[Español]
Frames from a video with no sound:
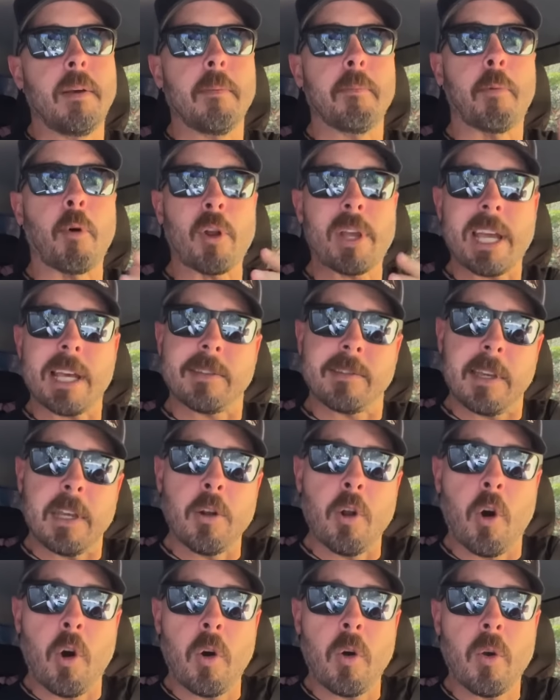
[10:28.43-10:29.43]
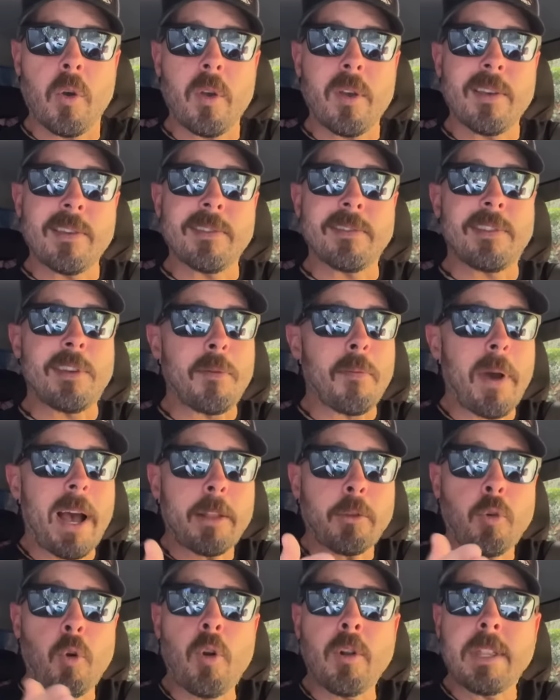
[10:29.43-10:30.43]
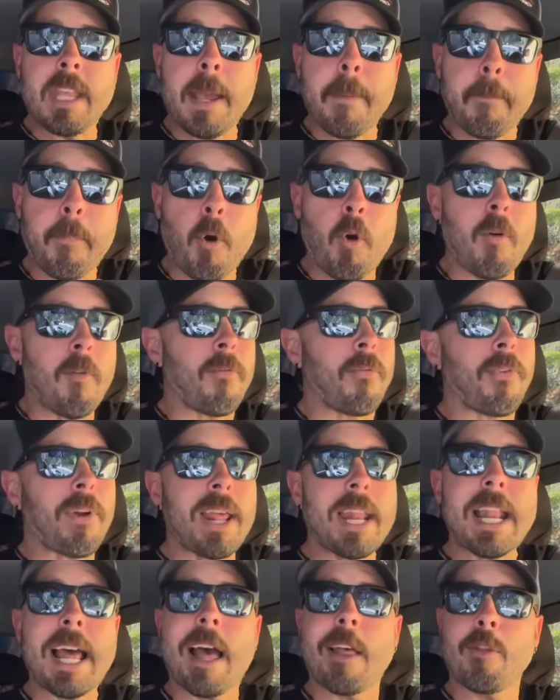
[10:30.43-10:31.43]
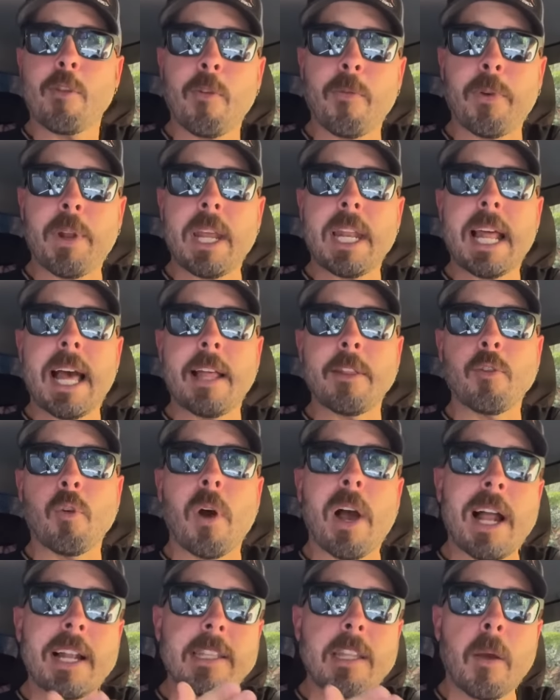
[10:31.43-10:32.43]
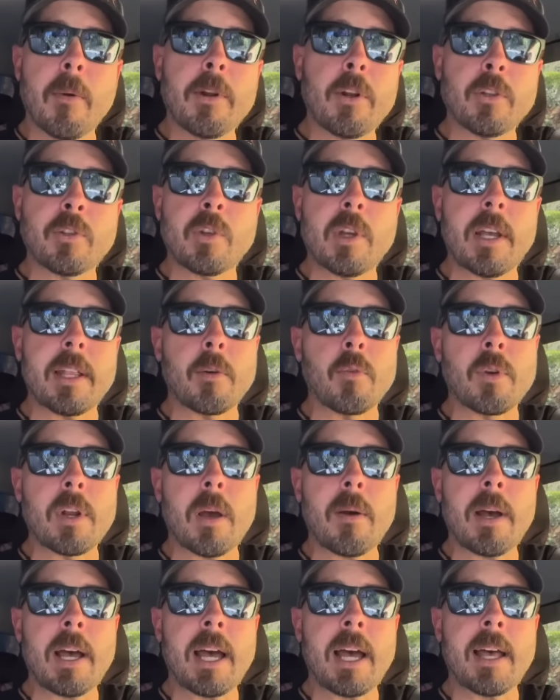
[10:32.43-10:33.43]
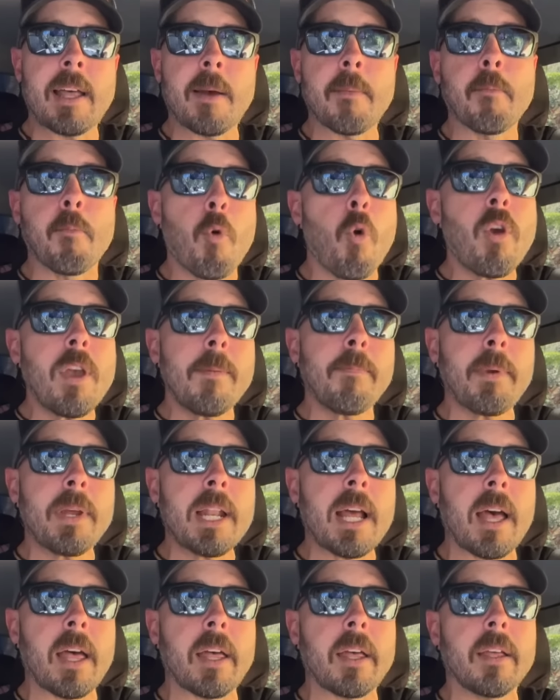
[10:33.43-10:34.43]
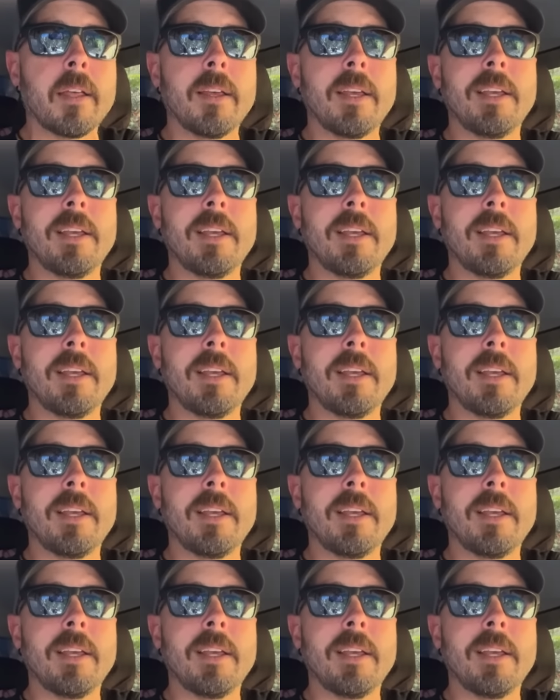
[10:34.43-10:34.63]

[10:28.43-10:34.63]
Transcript: Porque si no, si vas todo el tiempo frenando, frenando a alta velocidad en una bajada muy empinada,